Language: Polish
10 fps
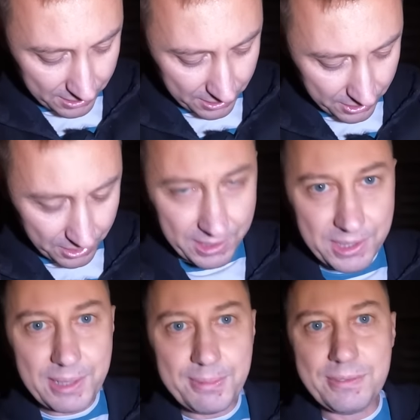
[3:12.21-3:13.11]
to, że ona
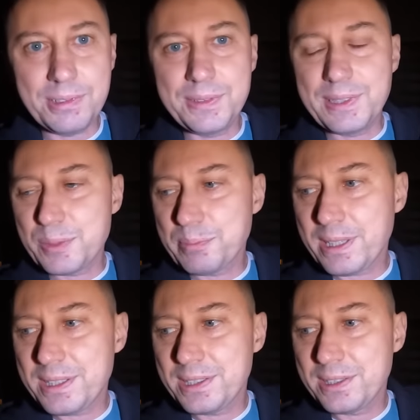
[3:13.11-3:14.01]
się tam zwolniła z
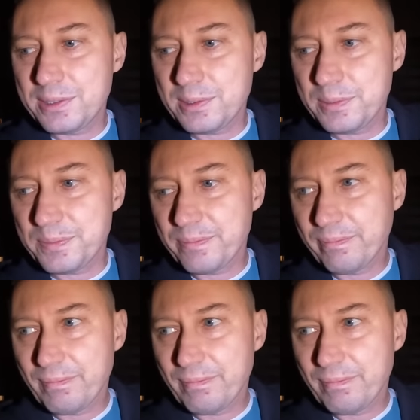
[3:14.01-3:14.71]
pracy, to,